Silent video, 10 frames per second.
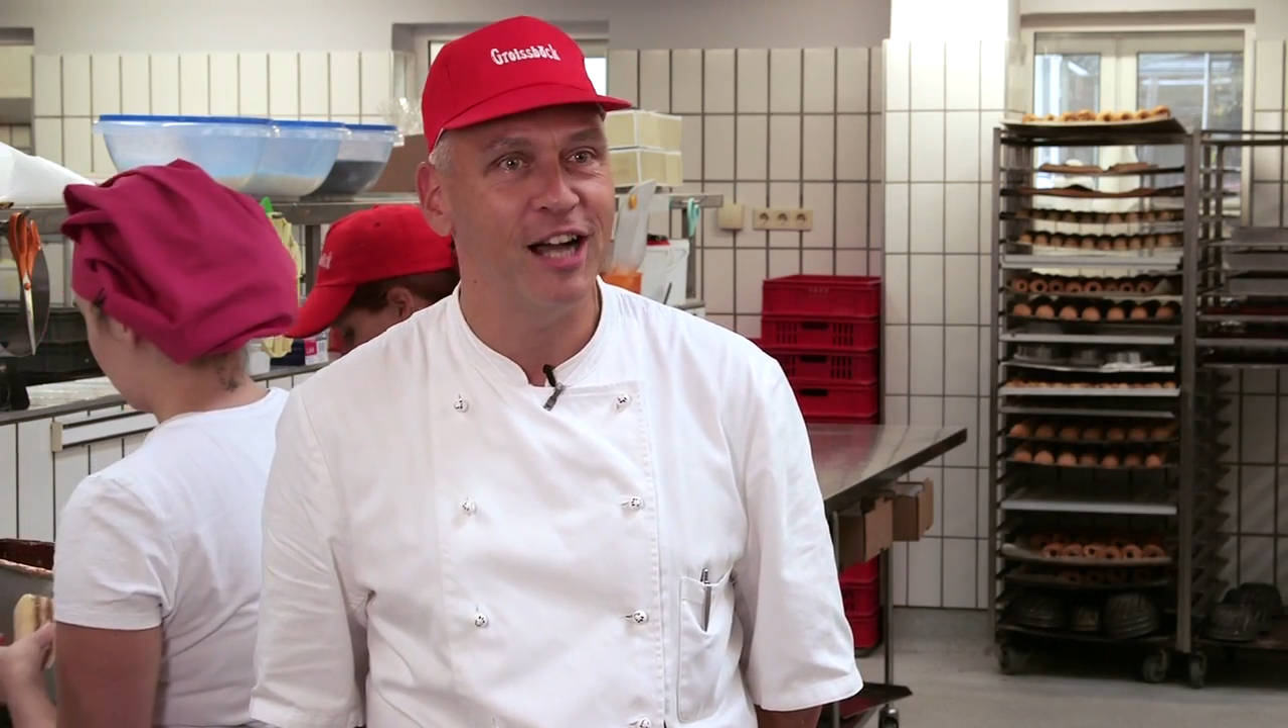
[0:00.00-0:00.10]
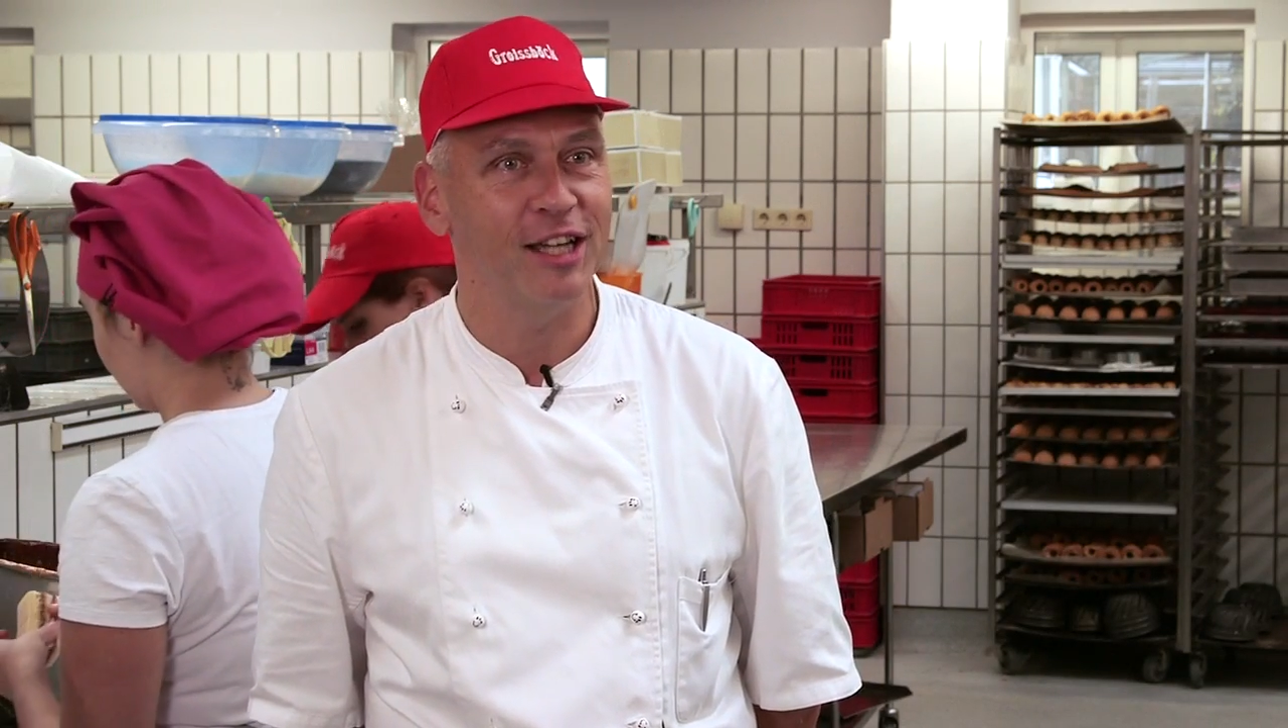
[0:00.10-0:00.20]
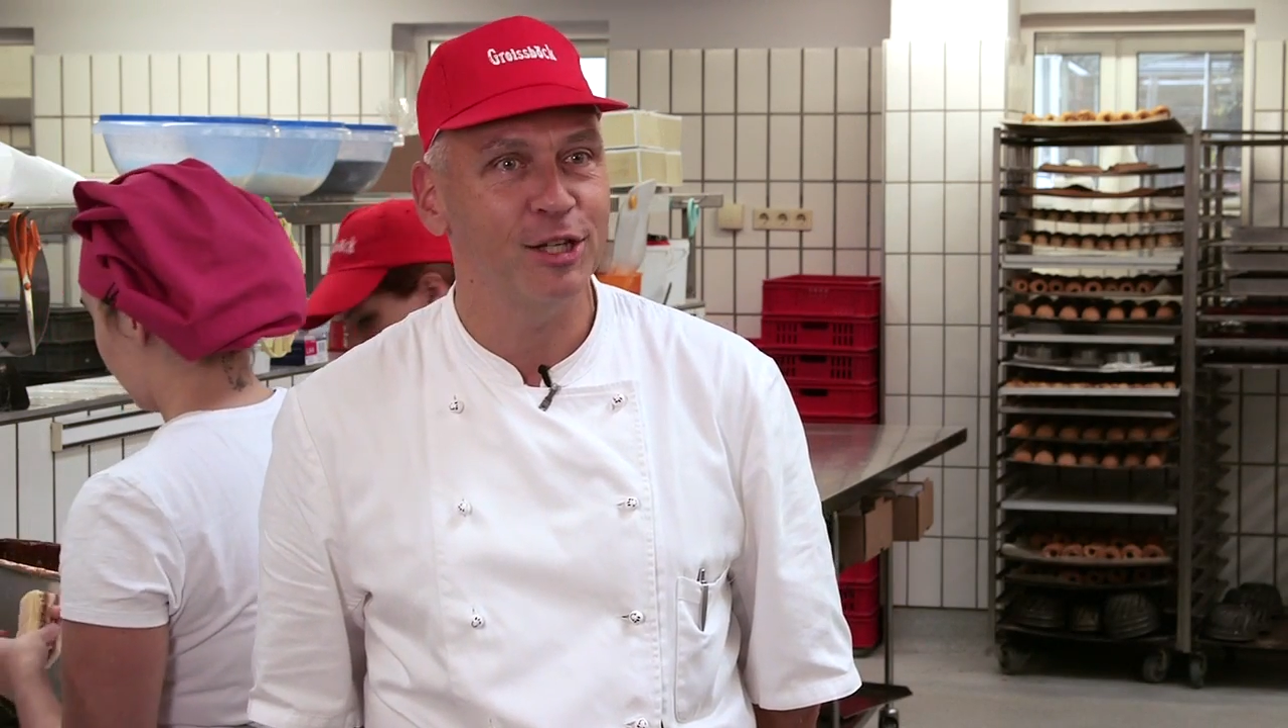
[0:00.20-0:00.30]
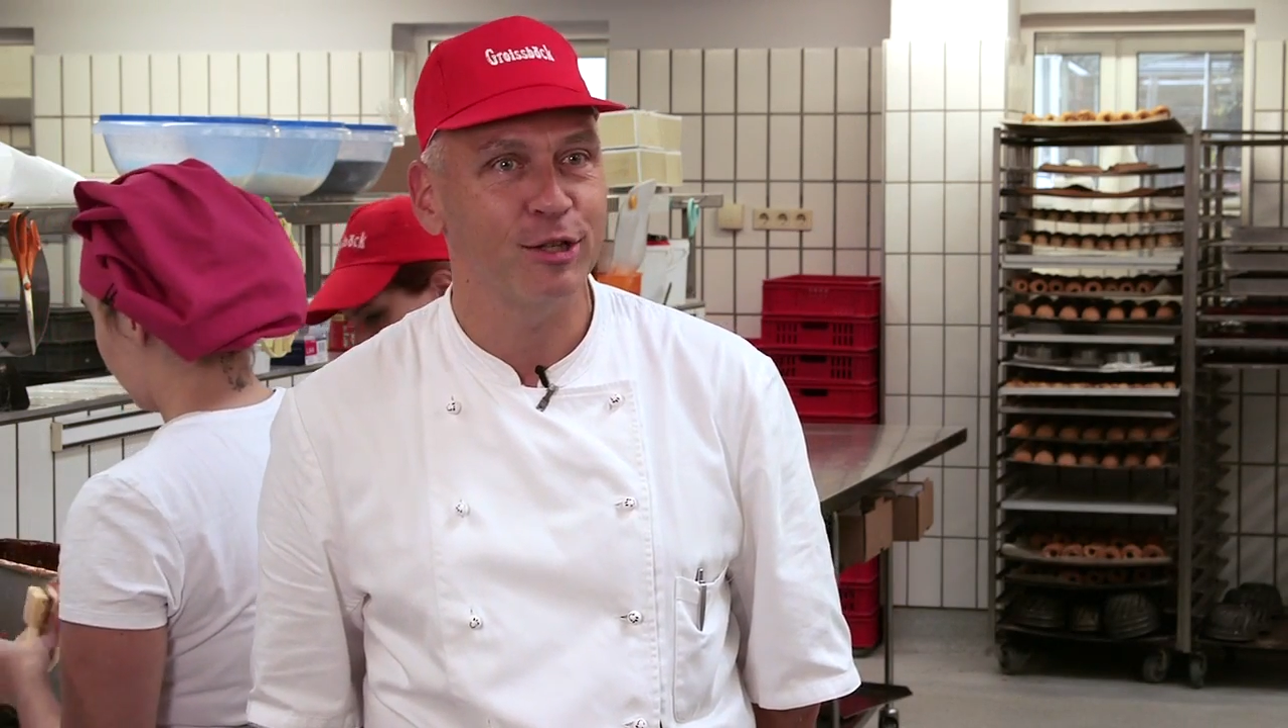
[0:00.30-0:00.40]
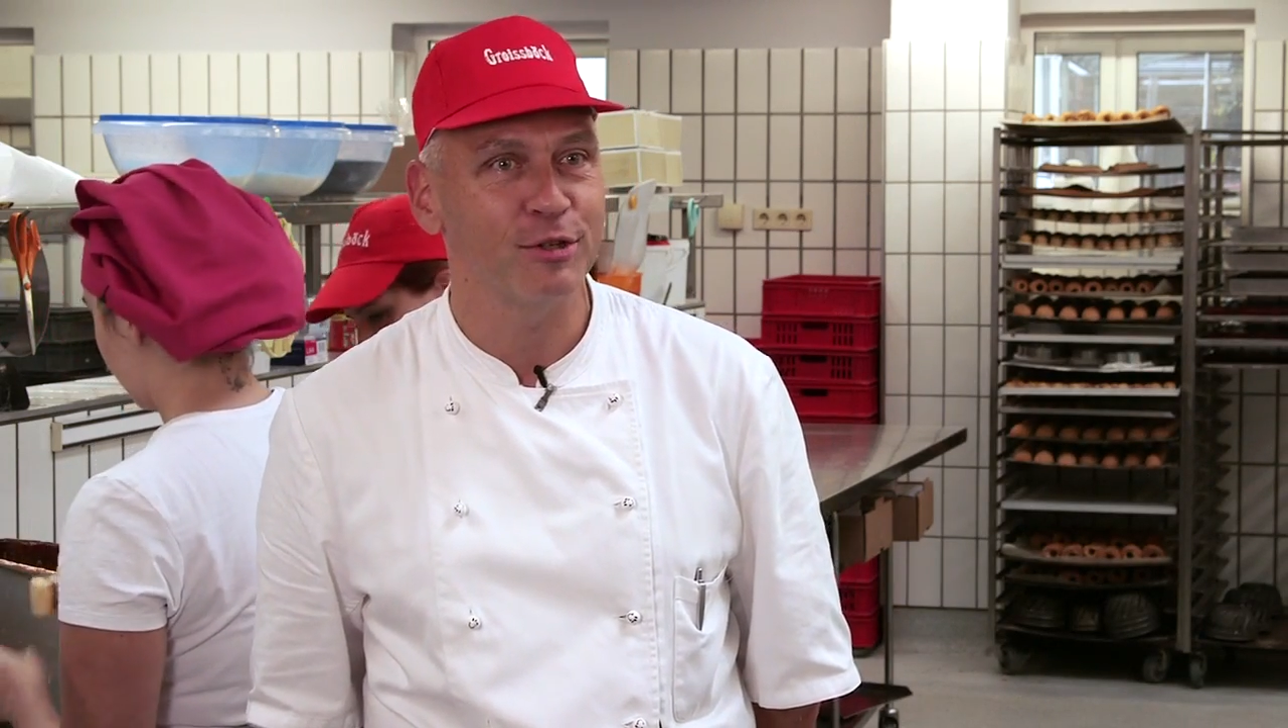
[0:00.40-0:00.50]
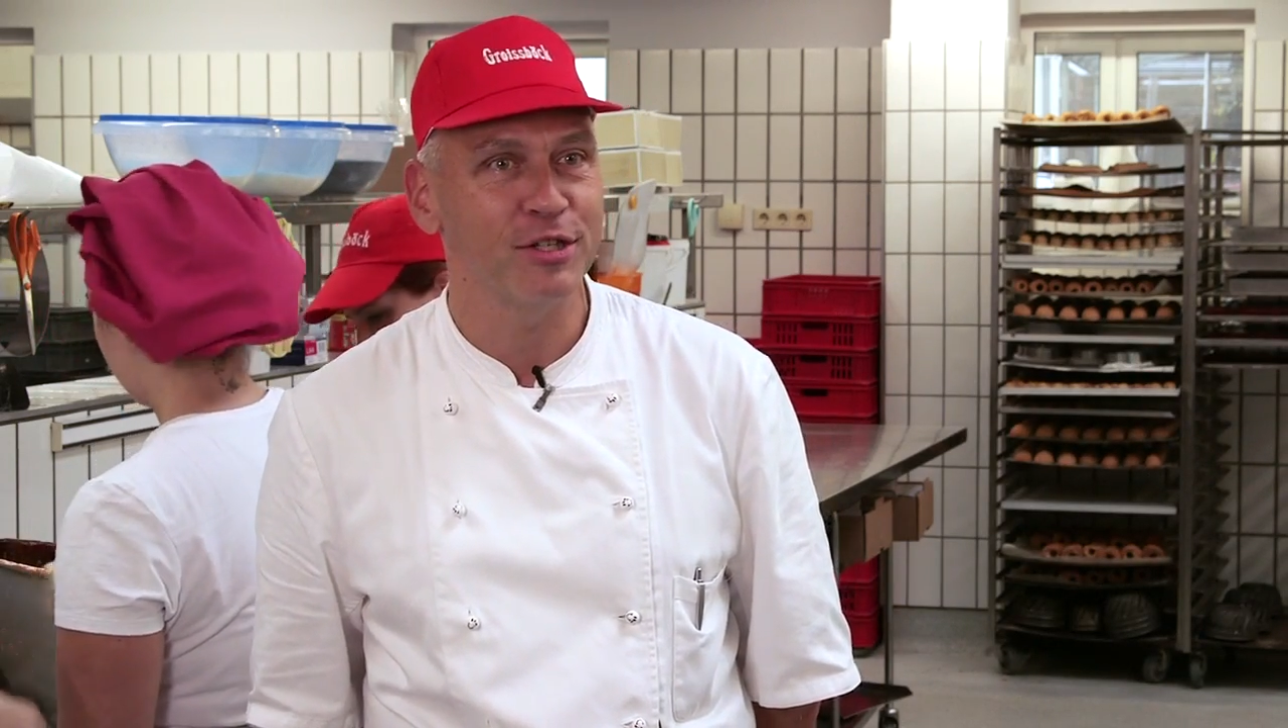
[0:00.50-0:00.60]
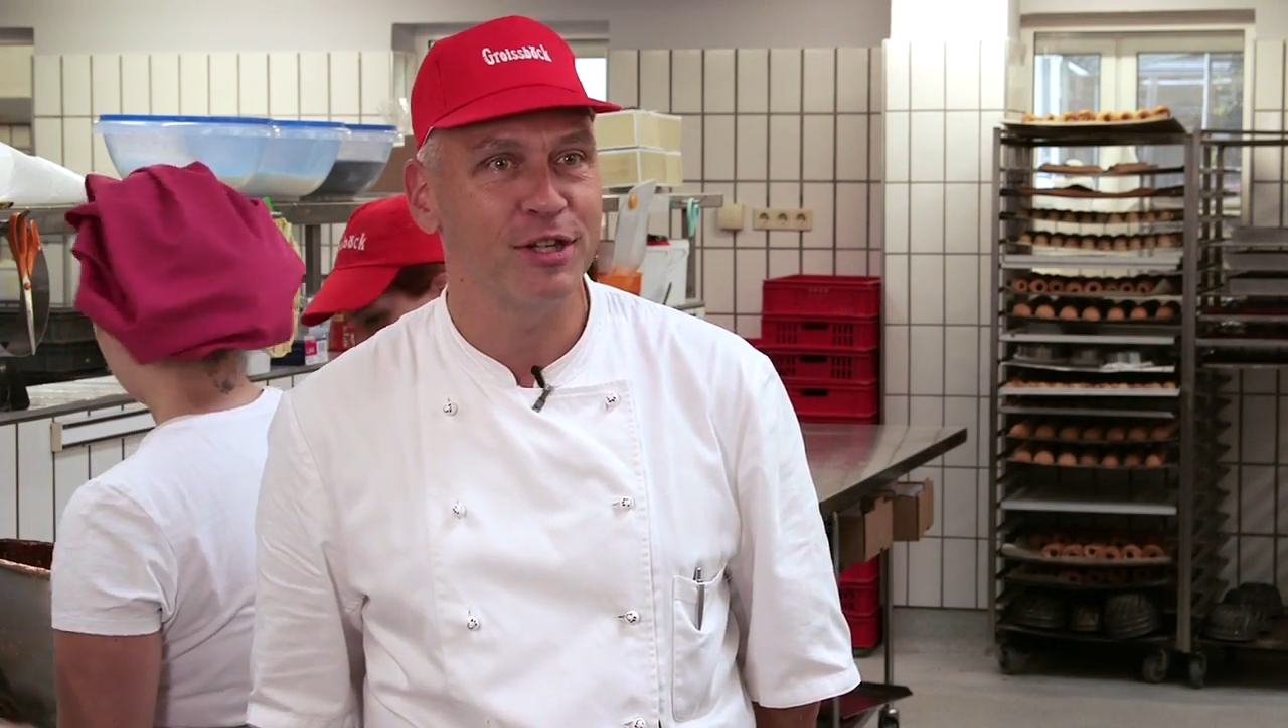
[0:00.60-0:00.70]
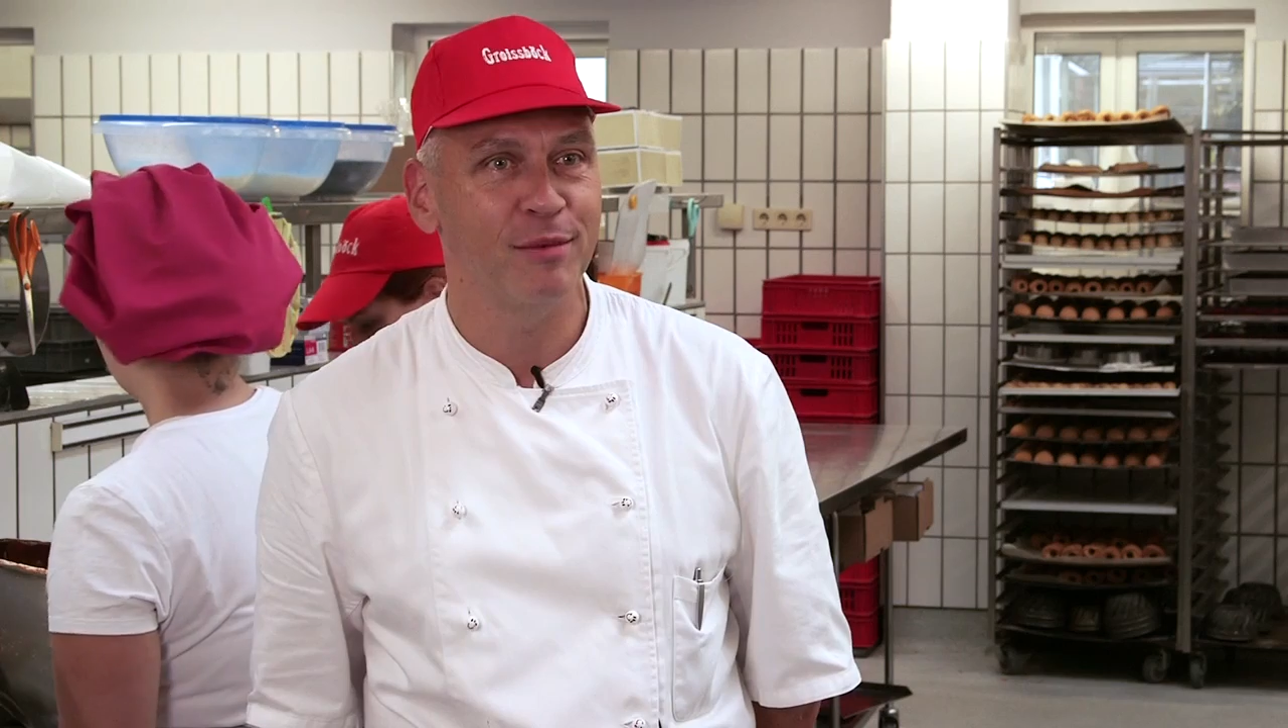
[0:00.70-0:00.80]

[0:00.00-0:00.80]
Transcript: angeschlossen